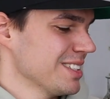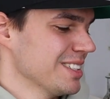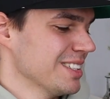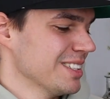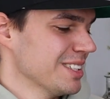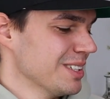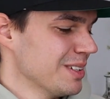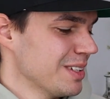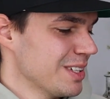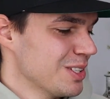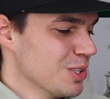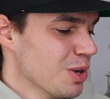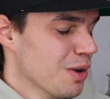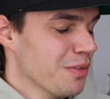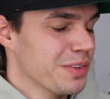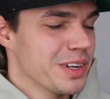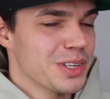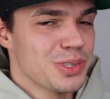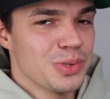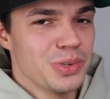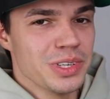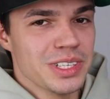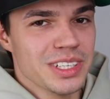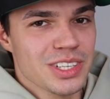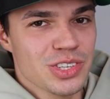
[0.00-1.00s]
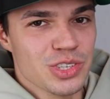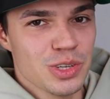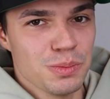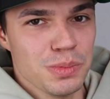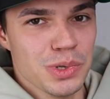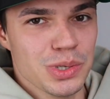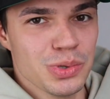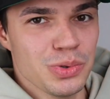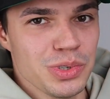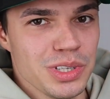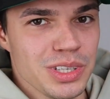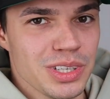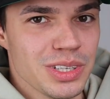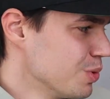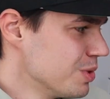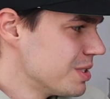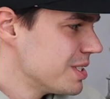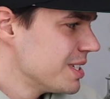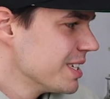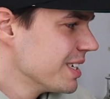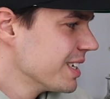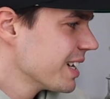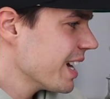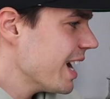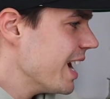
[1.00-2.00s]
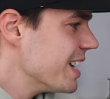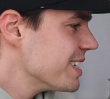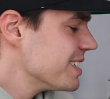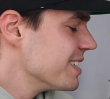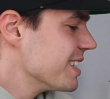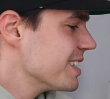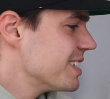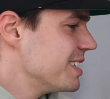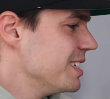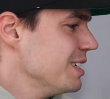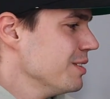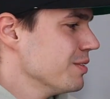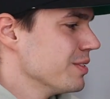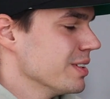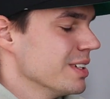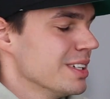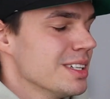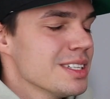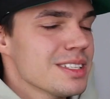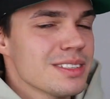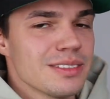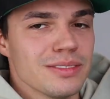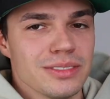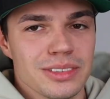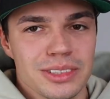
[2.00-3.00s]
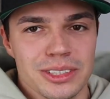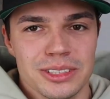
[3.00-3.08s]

Äh, ich hoffe natürlich, dass Shippito die günstigere Alternative ist.